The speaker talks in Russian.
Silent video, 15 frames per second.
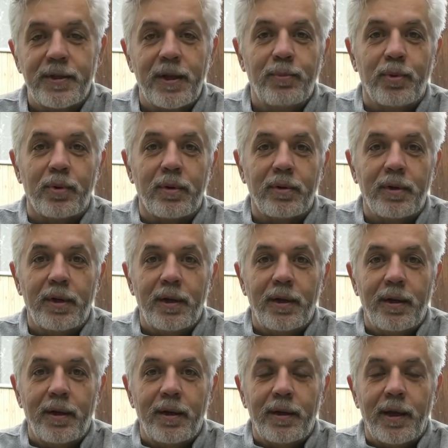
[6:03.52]
забор –
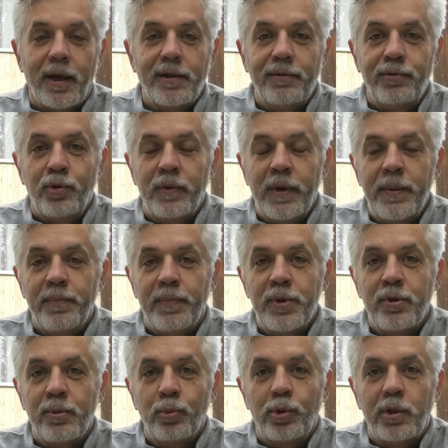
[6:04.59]
и они все время
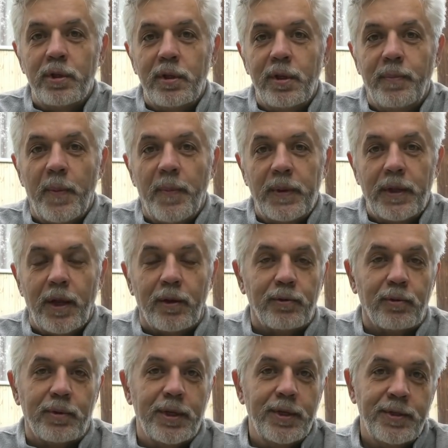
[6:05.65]
почему-то не
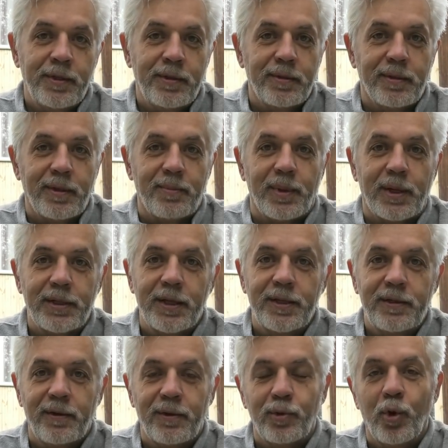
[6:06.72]
попадают. Вот есть э, там
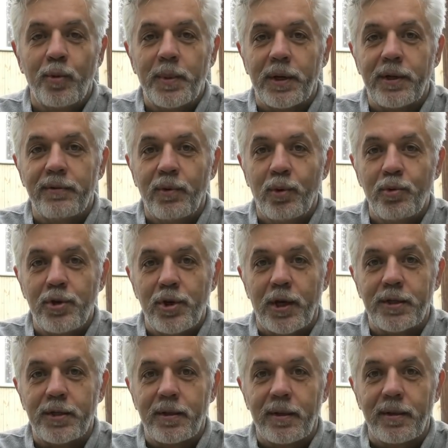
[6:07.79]
кадастровый номер его
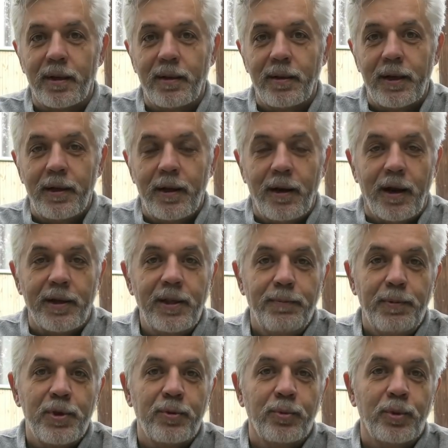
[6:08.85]
участка. Они
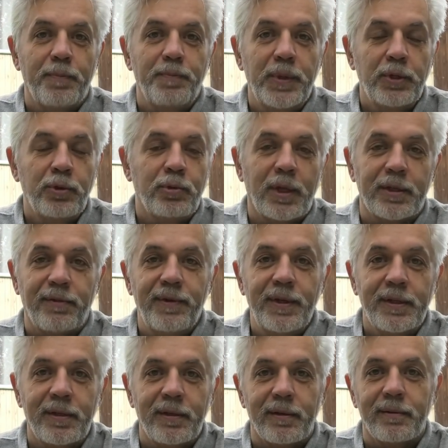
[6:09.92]
почему-то пишут
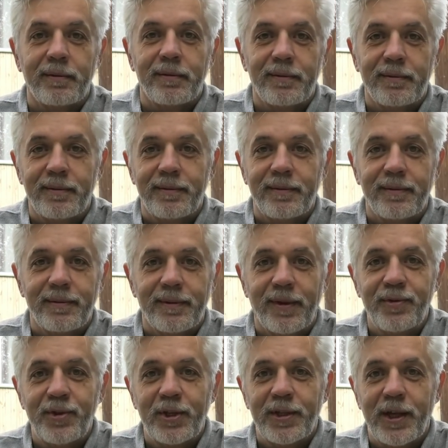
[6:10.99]
ответы
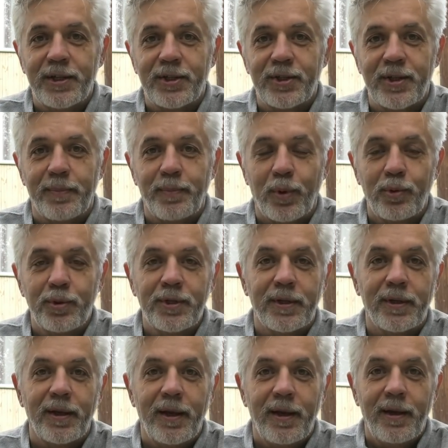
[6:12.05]
на все наши запросы,